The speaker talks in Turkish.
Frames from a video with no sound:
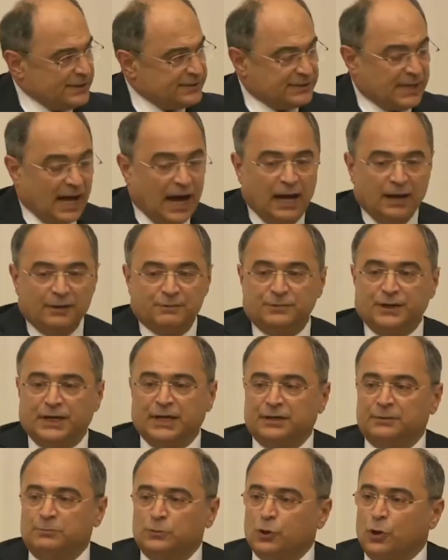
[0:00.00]
Mayıs'ta ve
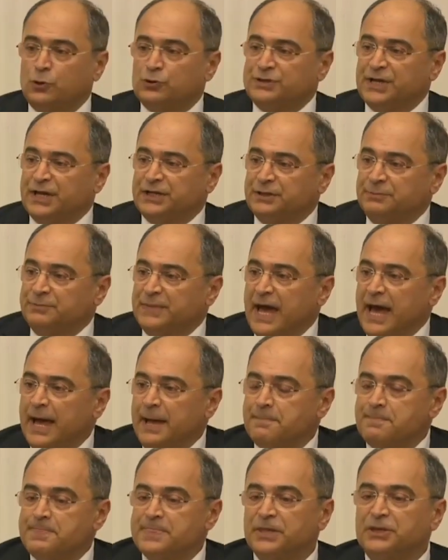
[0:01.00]
29
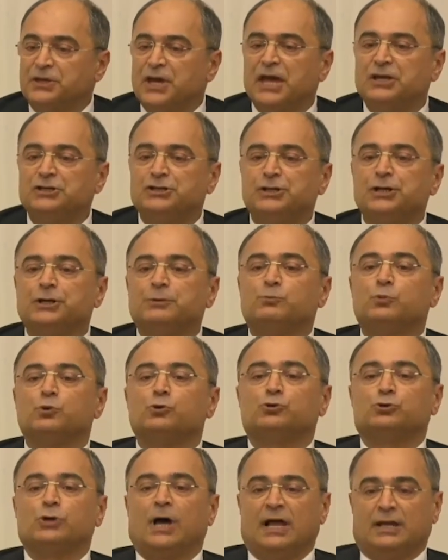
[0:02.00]
Ekim'de gençlik
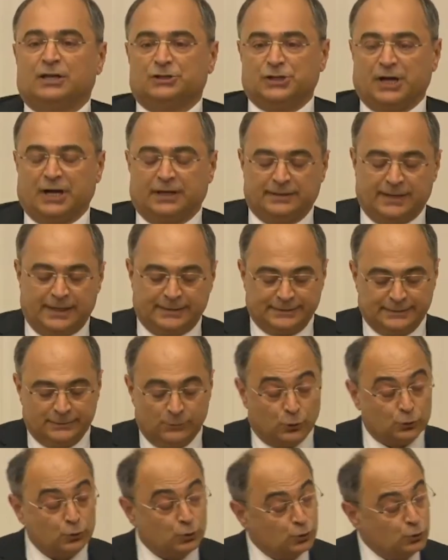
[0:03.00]
bursu alacaklar.
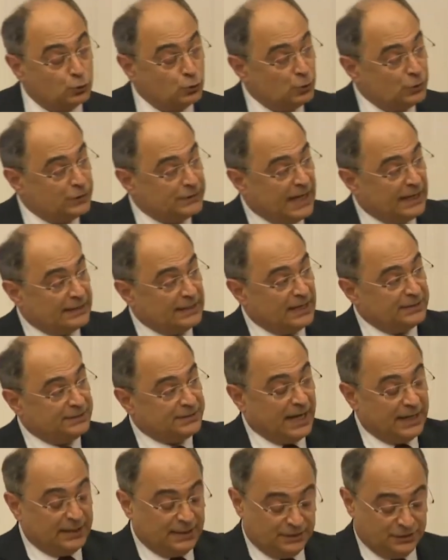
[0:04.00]
Oturduğunuz yerden
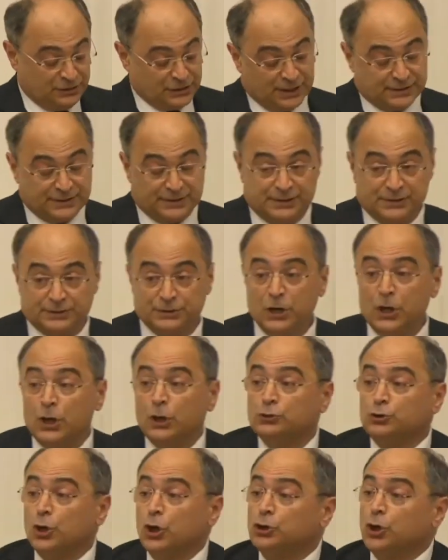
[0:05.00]
seyredeceksiniz.
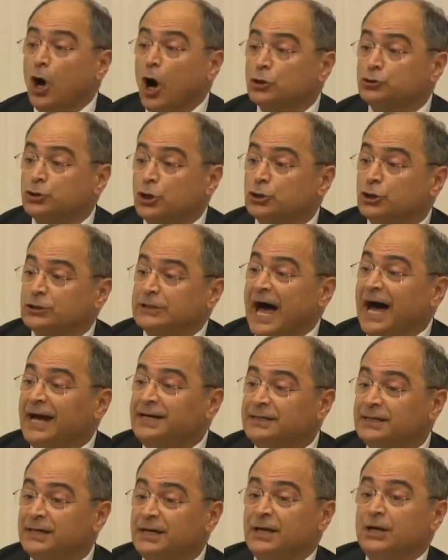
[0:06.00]
Çünkü o
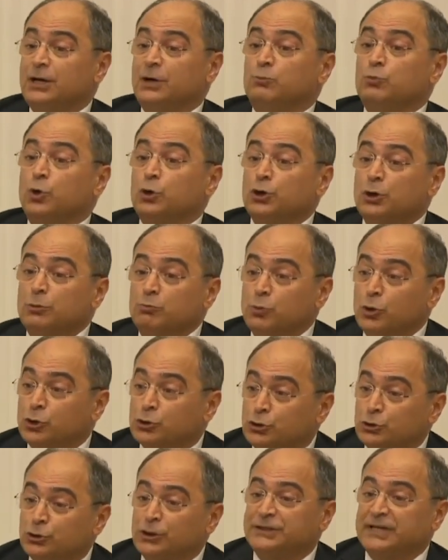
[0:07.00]
çocuklar bugün
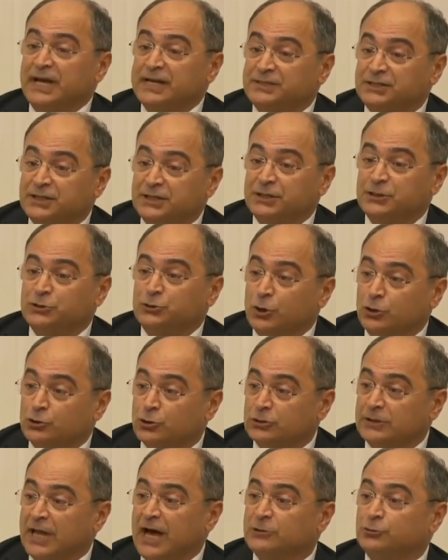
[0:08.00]
bursunu kestiğiniz
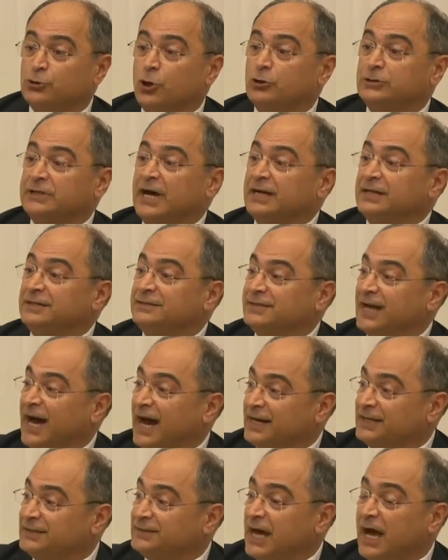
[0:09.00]
çocuklar çok yakın
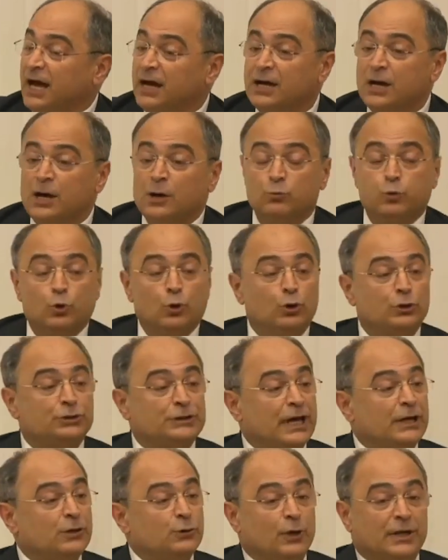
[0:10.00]
tarihte bu
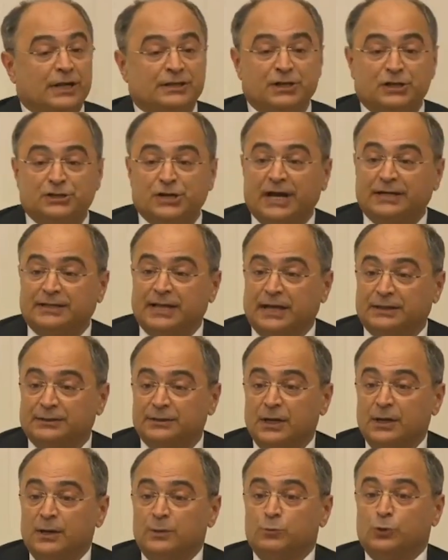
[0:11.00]
ülkeyi yönetecekler
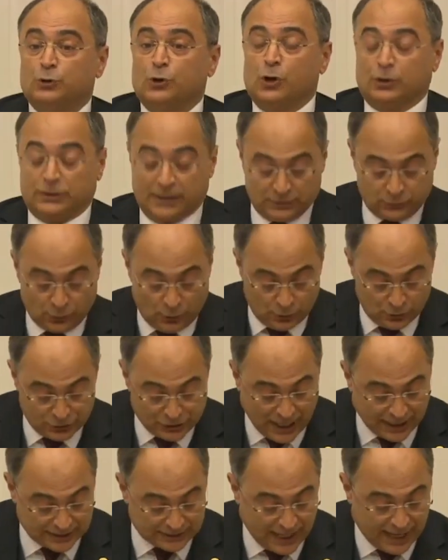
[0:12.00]
bürokratı
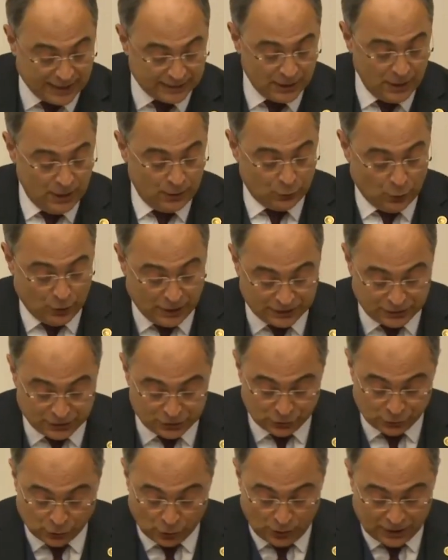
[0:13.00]
olacaklar,
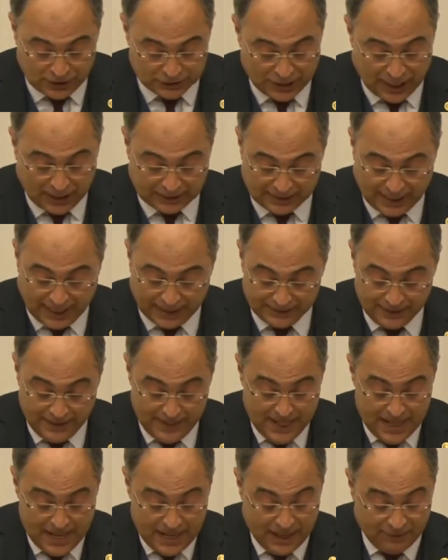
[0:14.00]
yöneticisi olacaklar.
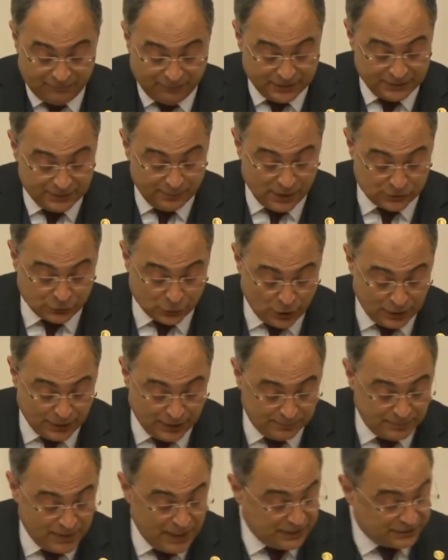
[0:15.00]
Efendime
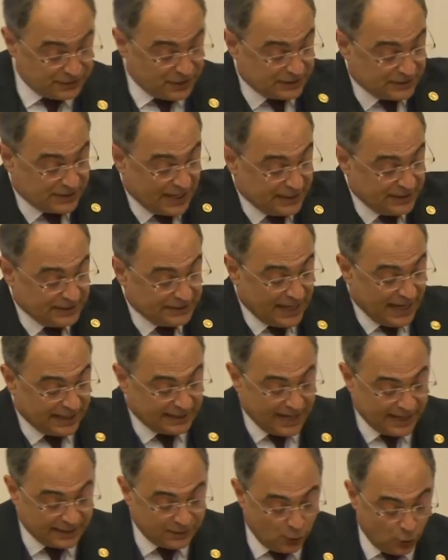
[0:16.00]
söyleyeyim, sizlerin
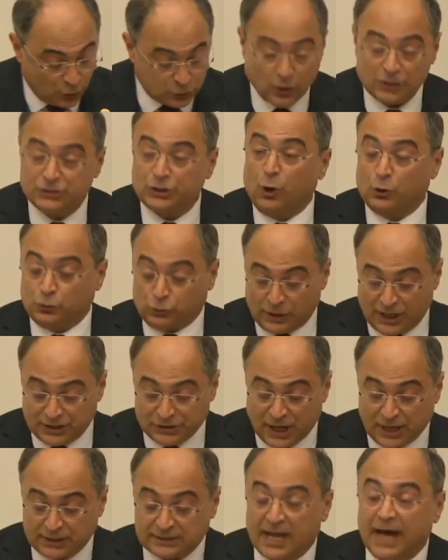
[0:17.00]
yerlerine
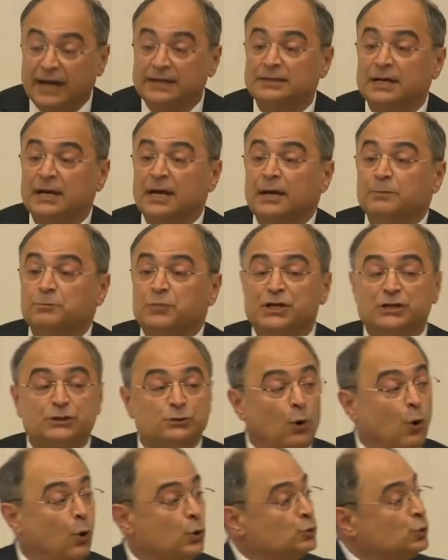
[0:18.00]
oturacaklar.
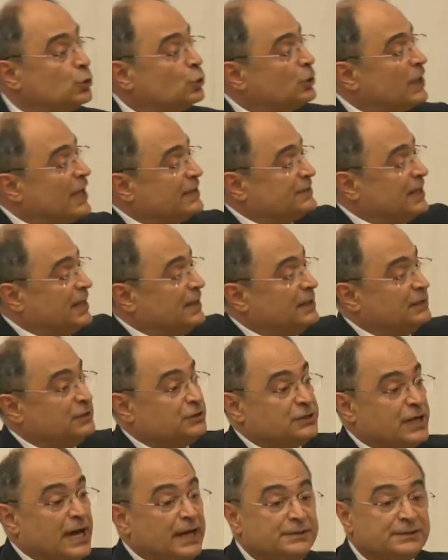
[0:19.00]
Biz onurla
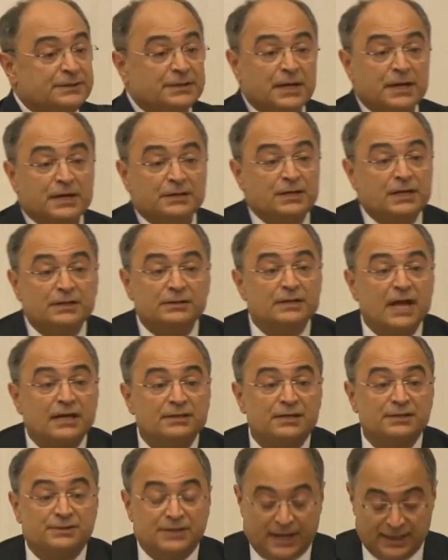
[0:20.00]
seyredeceğiz. Siz
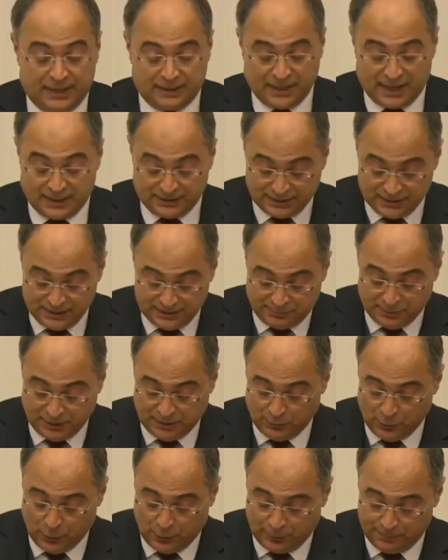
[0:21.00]
nasıl seyredersiniz
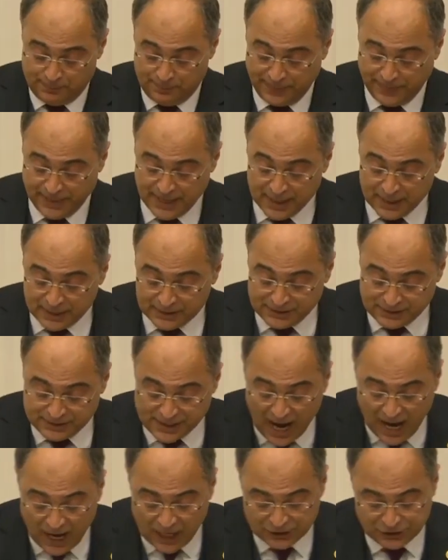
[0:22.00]
bilmiyorum.
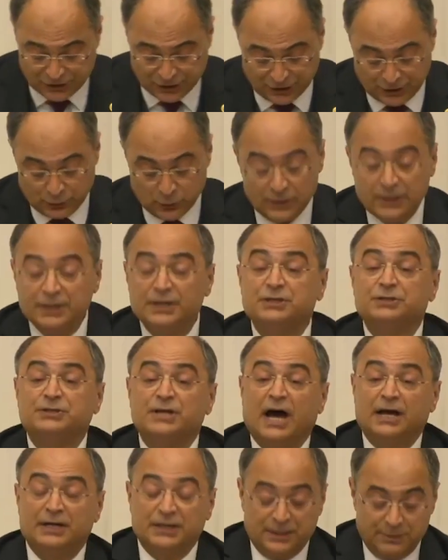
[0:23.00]
Size aşık
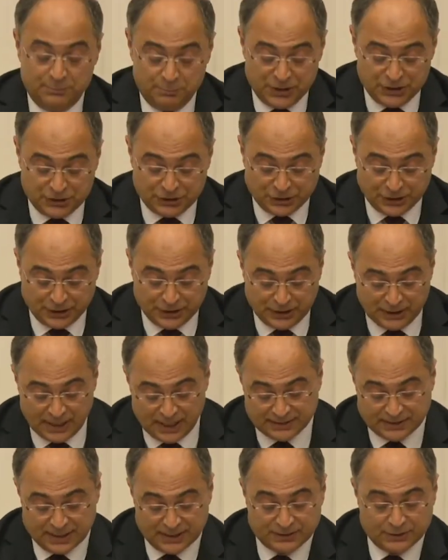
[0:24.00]
İhsani'nin bir
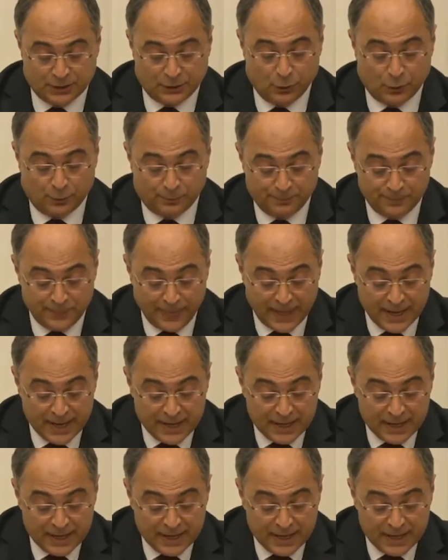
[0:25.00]
şiiriyle sesleniyorum.